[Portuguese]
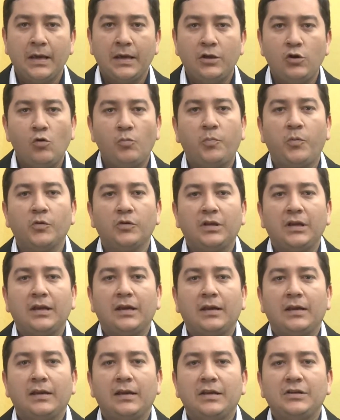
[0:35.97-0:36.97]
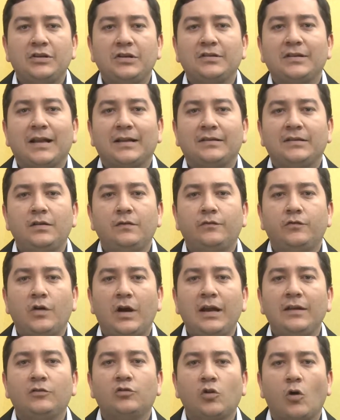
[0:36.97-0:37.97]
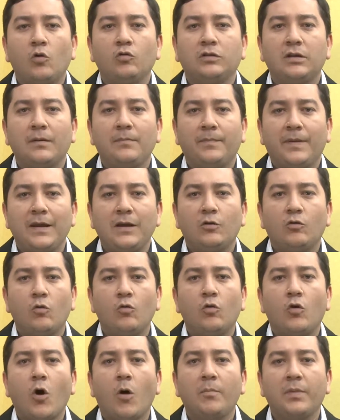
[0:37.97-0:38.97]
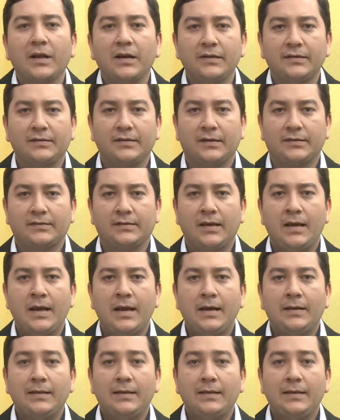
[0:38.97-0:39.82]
E o Poder Legislativo entrou também com cobranças.